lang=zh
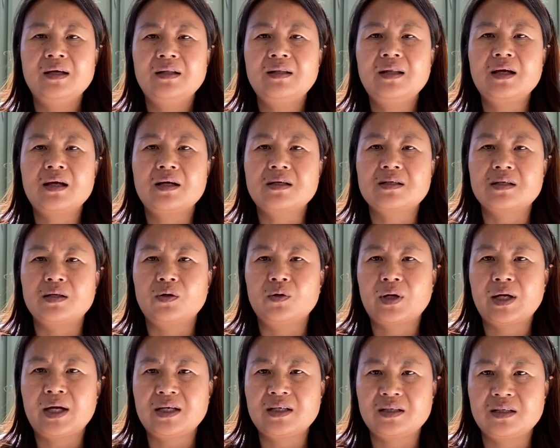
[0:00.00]
那个时候
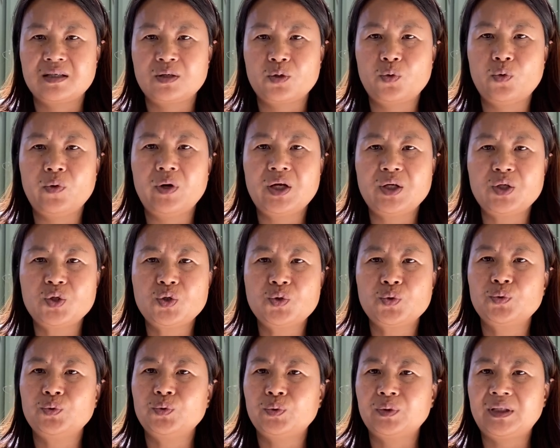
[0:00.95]
开始关
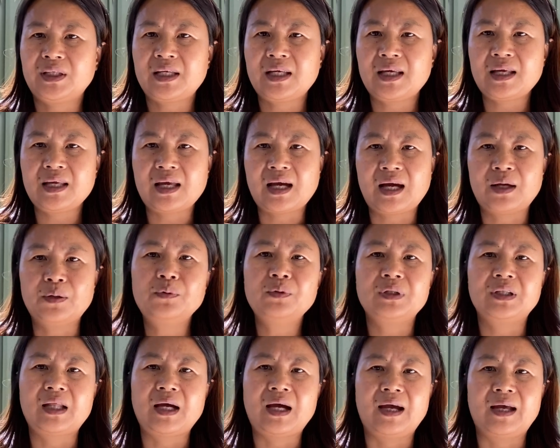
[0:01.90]
注天涯
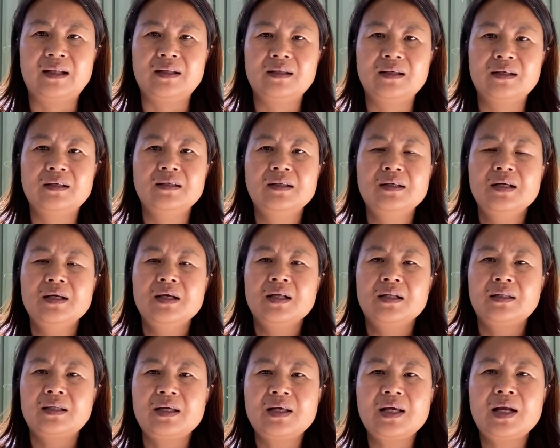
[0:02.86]
论坛的。
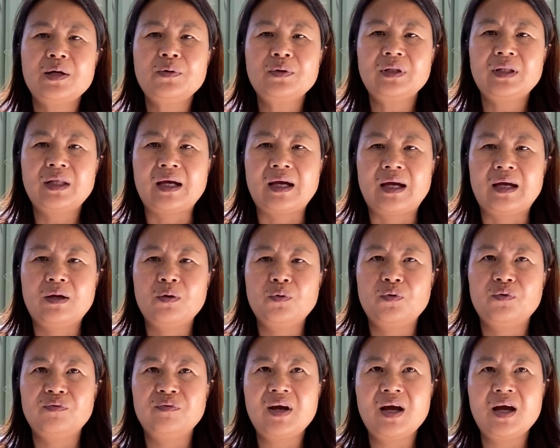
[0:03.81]
天涯论坛，
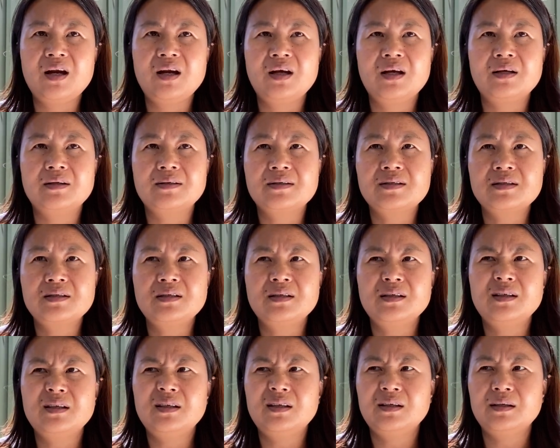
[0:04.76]
我忘了是一
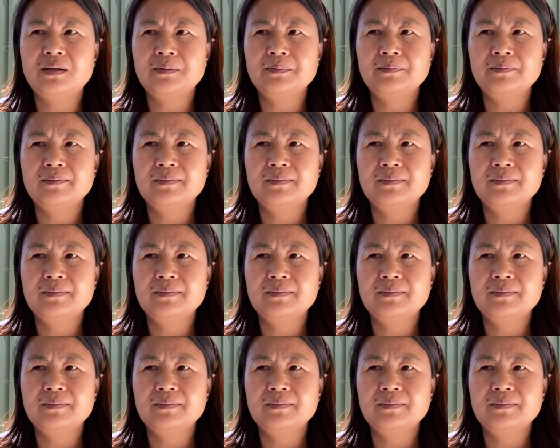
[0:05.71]
个